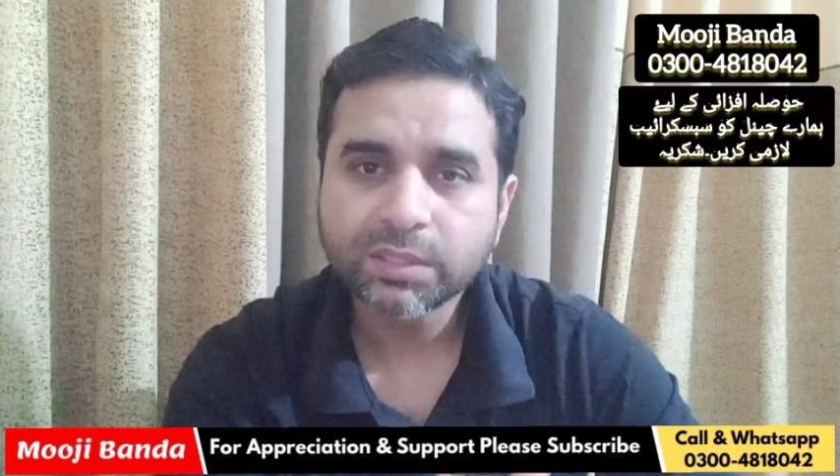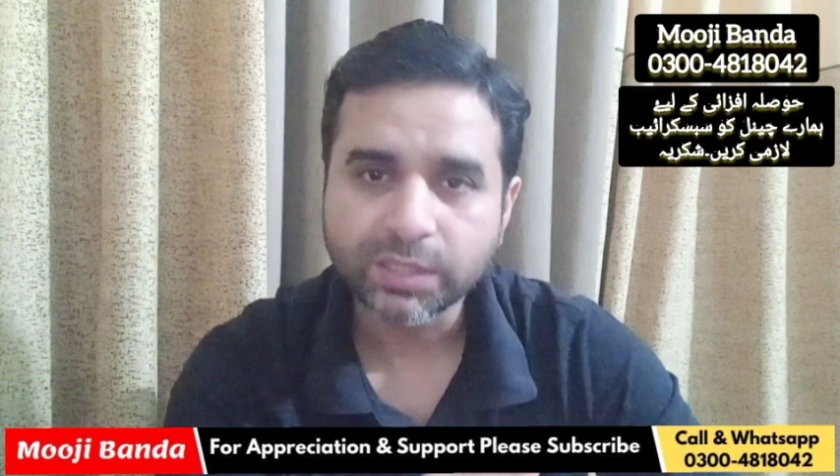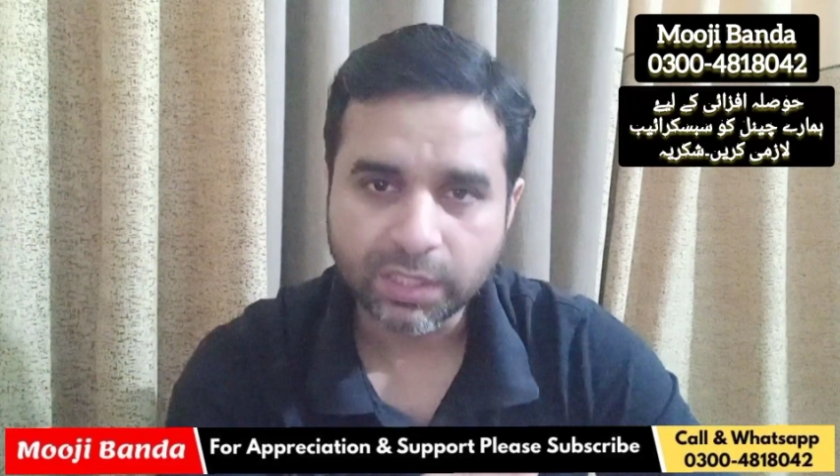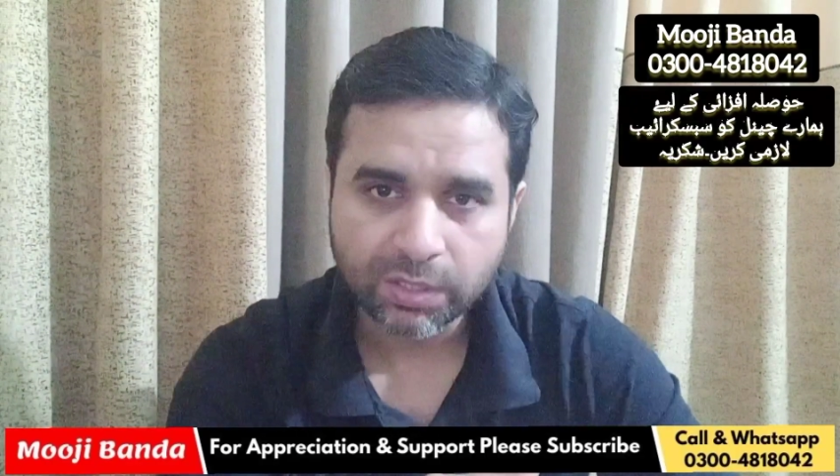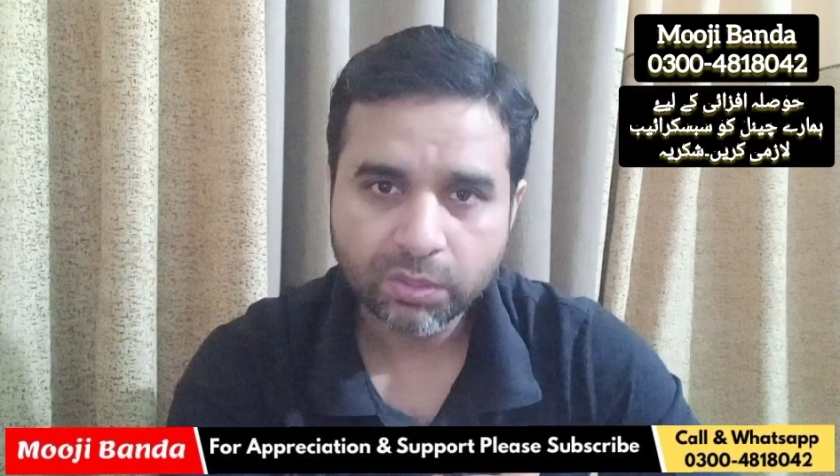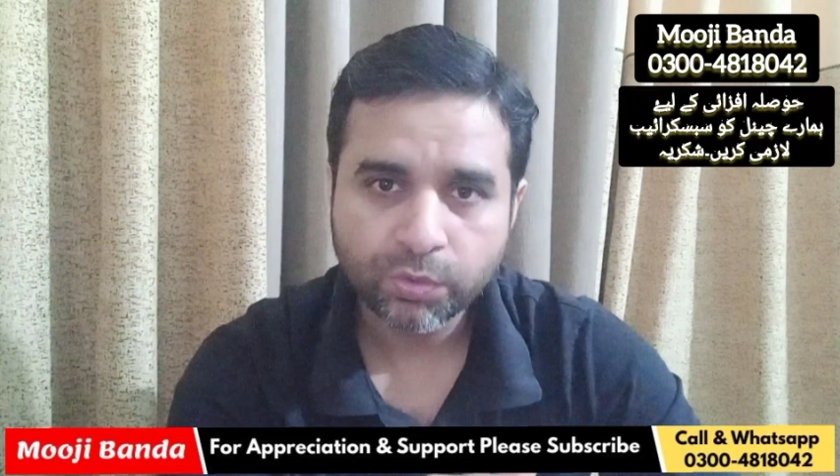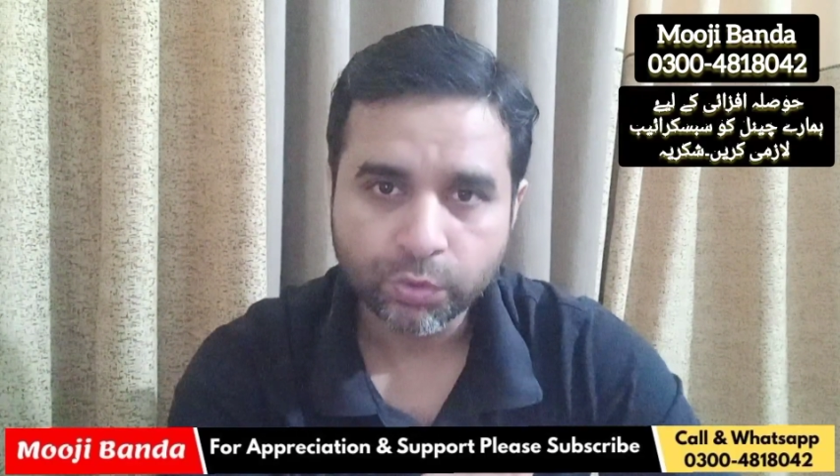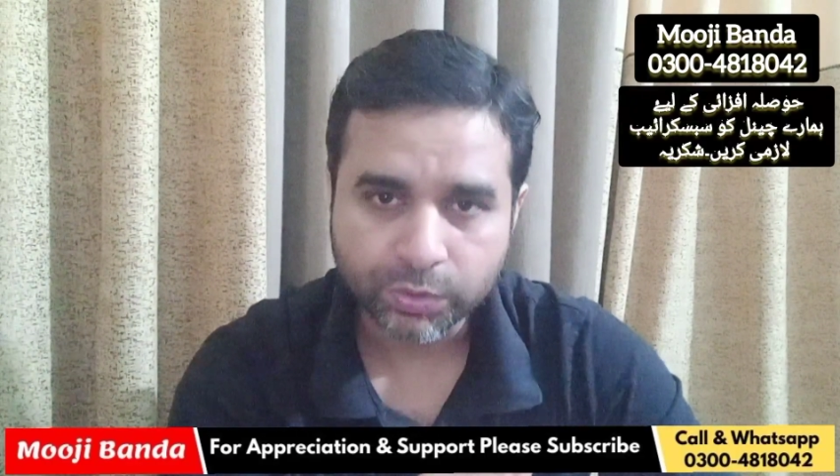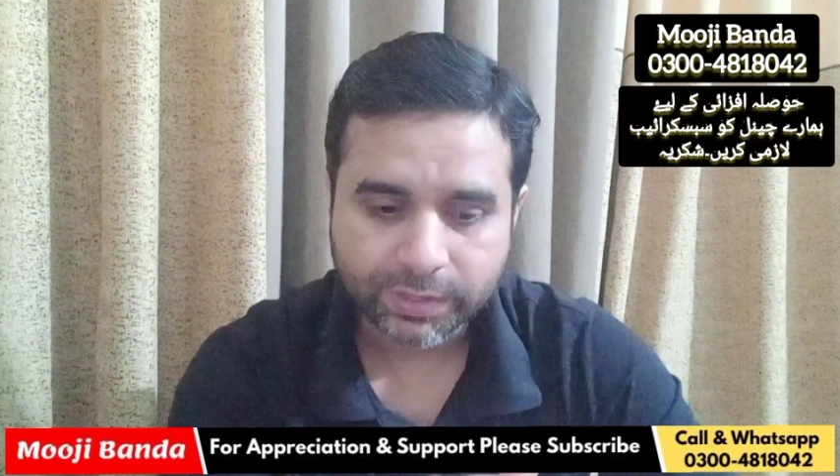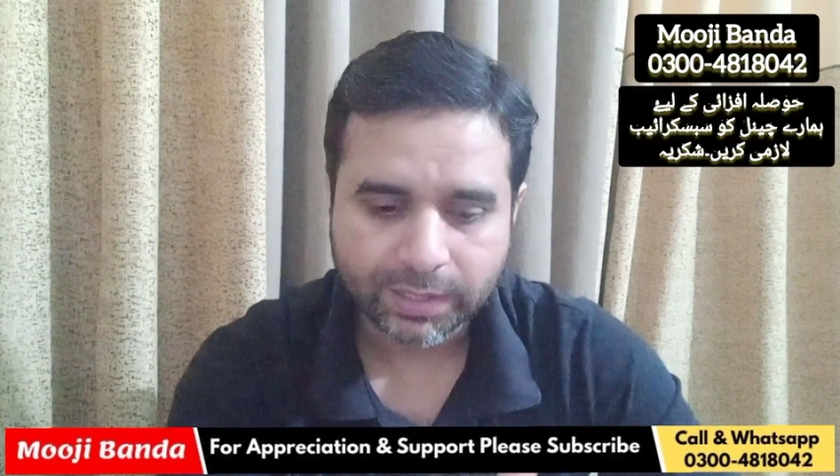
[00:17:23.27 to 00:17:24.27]
सेल
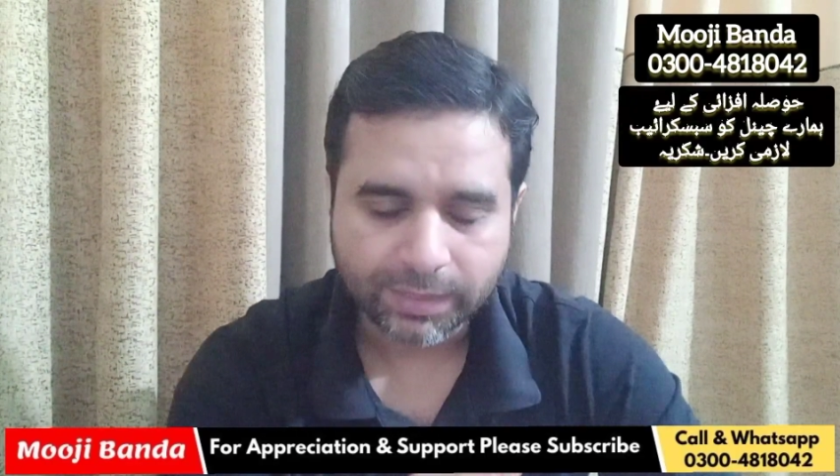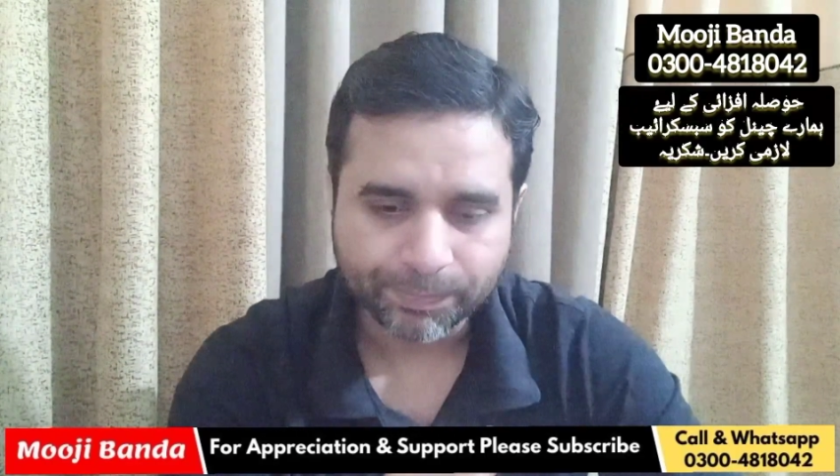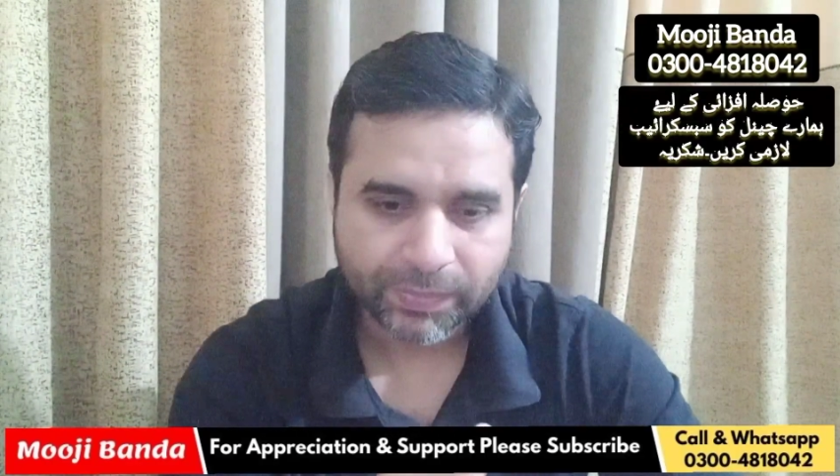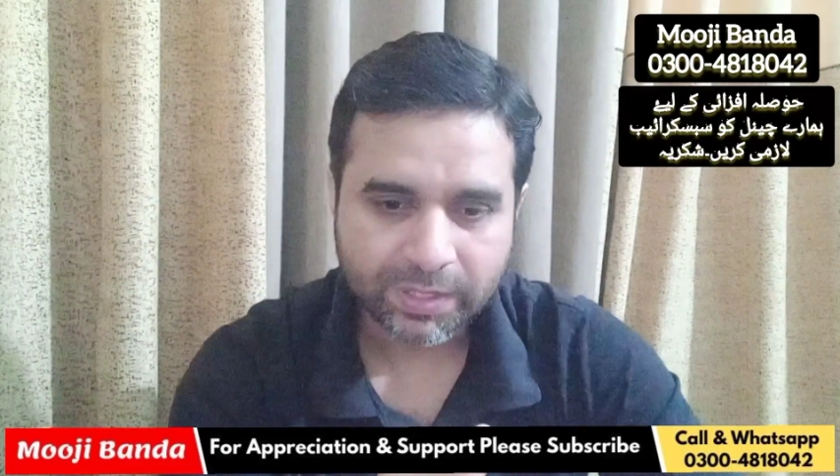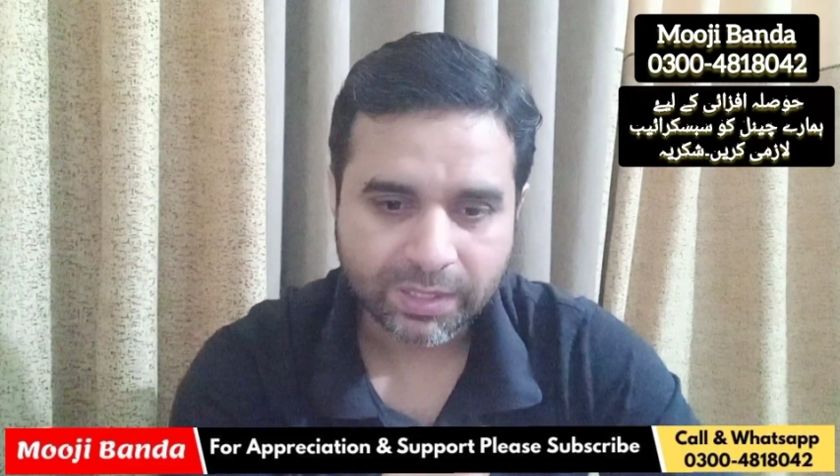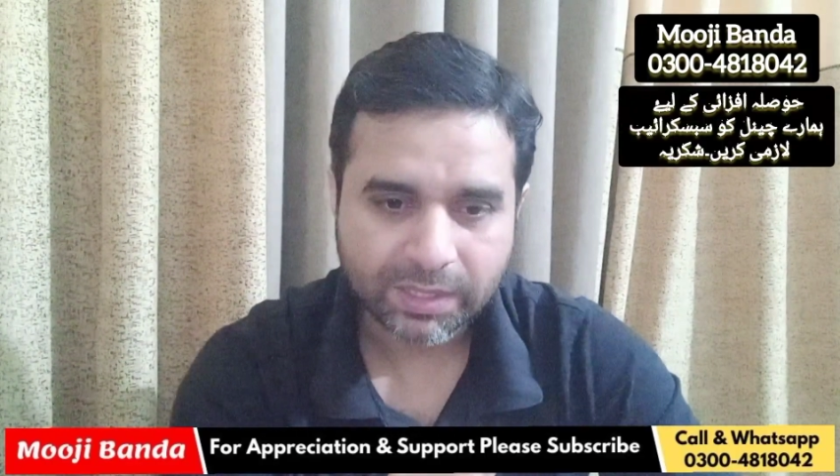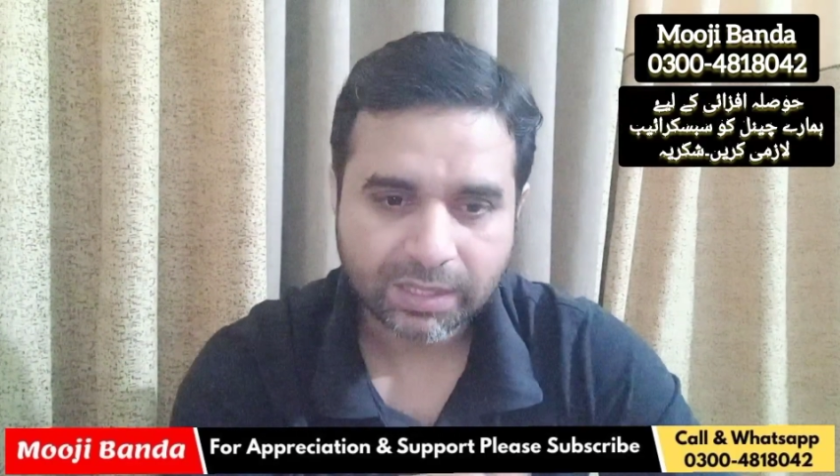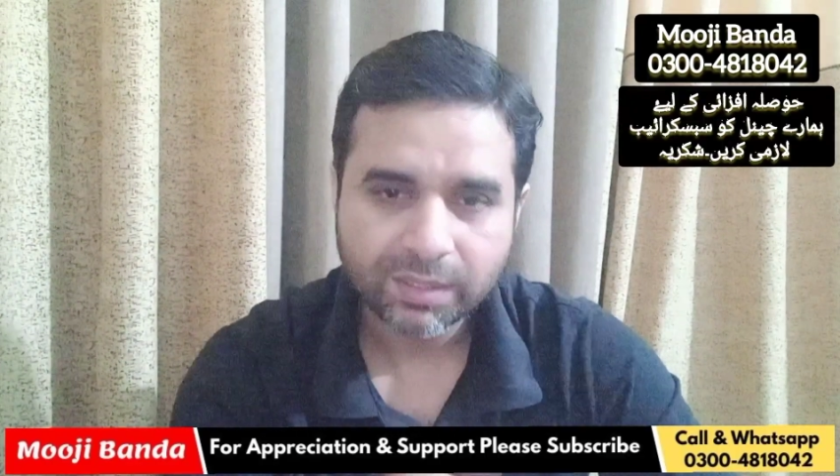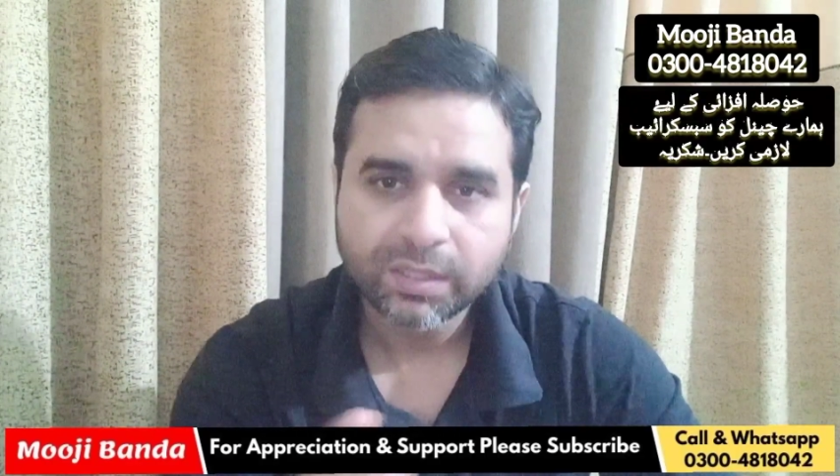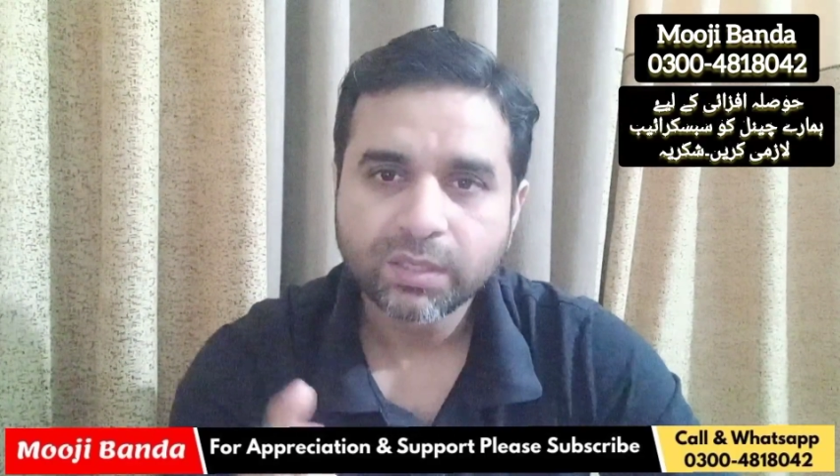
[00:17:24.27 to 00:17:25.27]
होता है ठीक है